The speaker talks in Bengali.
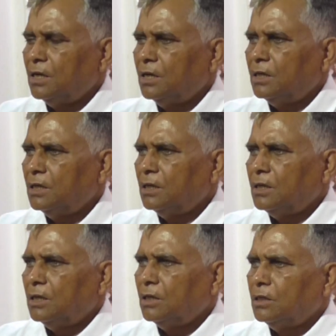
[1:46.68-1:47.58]
তল্লাশি
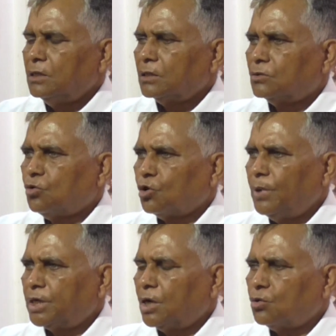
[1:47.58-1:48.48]
অভিযান ভূ
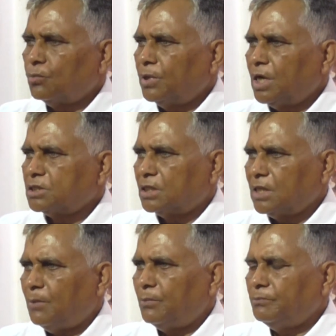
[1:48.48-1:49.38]
ভারতের নজিরবিহীন
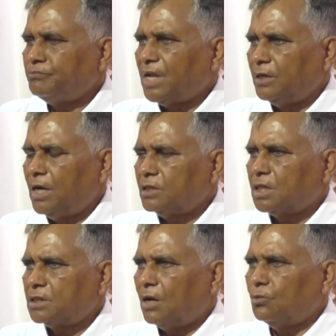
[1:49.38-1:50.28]
ঘটনা বললেন